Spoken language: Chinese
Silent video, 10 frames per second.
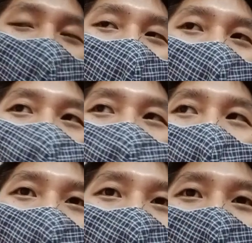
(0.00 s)
你要出
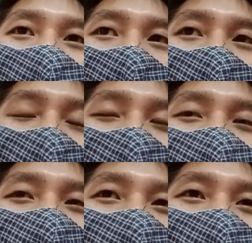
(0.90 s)
口，可
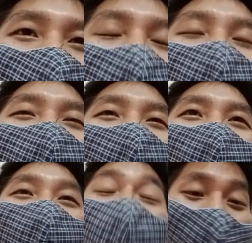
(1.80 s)
能你可以
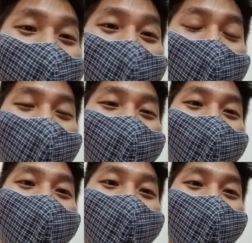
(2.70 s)
就是拿你讲那
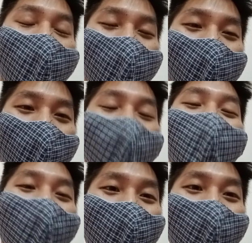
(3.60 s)
种，我不
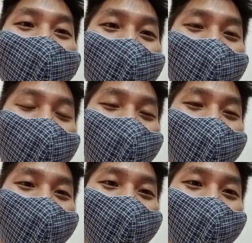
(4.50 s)
知道日本那
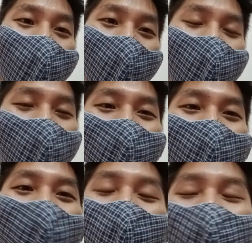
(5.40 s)
种水果啦，你
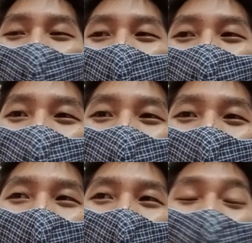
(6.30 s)
可以可以就是
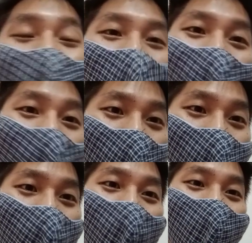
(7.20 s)
可以那很贵
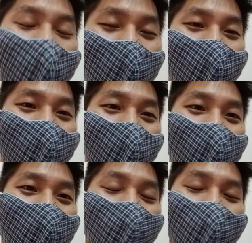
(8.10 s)
的哦，一
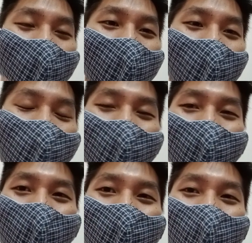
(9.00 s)
OK 就可能马来西亚
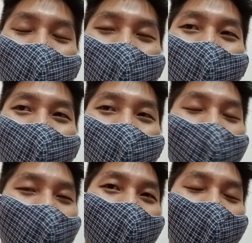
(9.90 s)
可能在
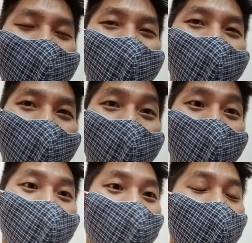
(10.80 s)
KL 啊那些地方可以
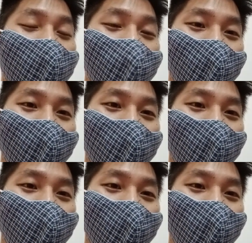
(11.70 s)
看到那种，